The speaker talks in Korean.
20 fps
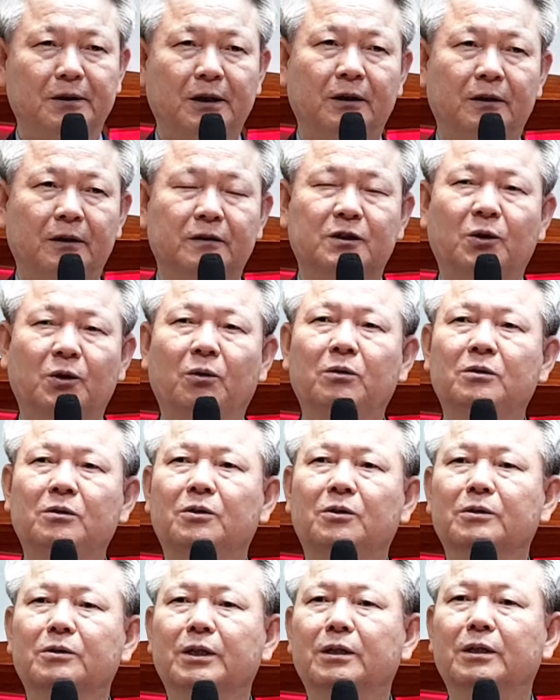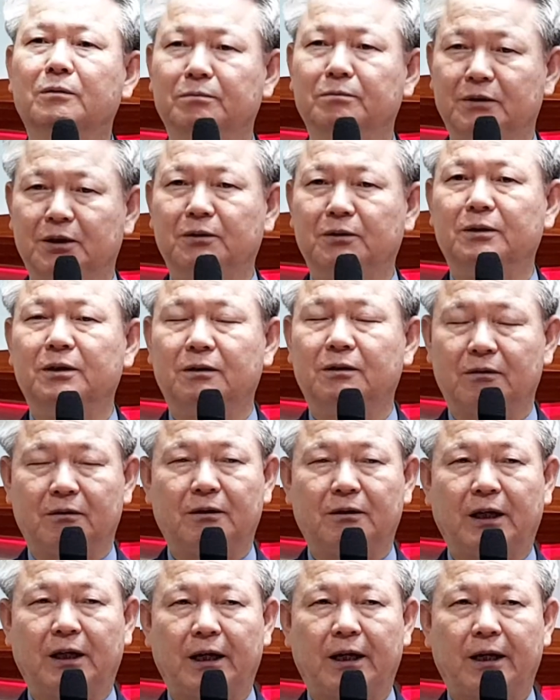성령의 음성을
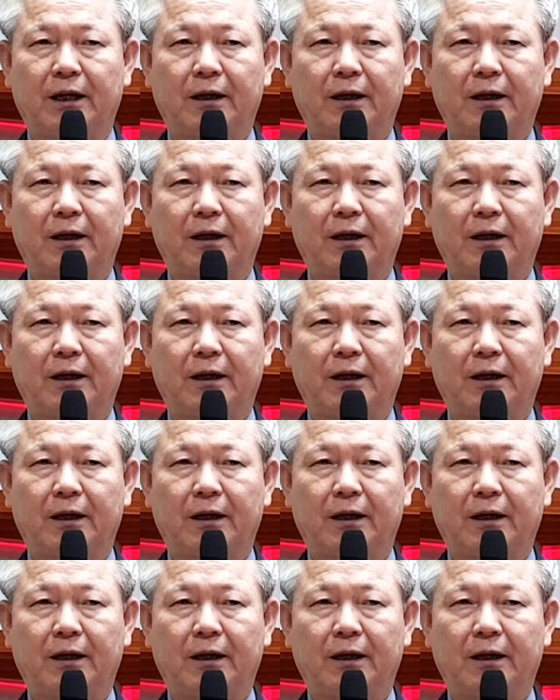들어라.